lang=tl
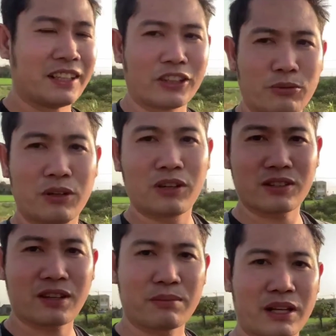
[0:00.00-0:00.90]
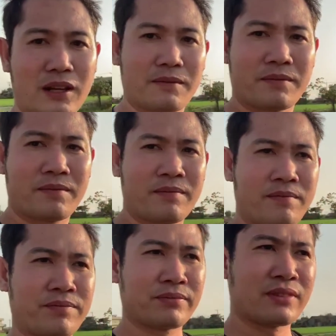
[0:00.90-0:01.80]
tatawid mo na ako sa kabila.
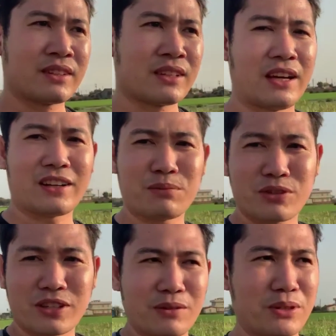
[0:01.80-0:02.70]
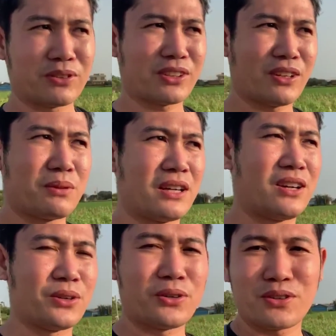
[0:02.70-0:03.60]
Ay, kamusta naman yung
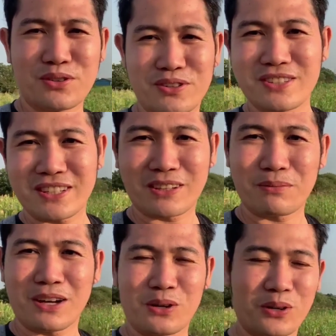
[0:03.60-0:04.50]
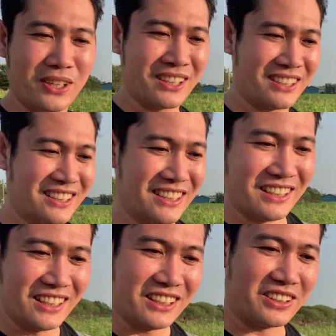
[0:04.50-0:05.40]
trabaho? Since sa trabaho,
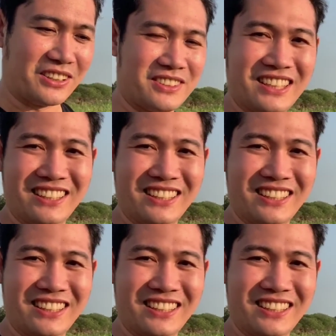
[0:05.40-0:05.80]
natin.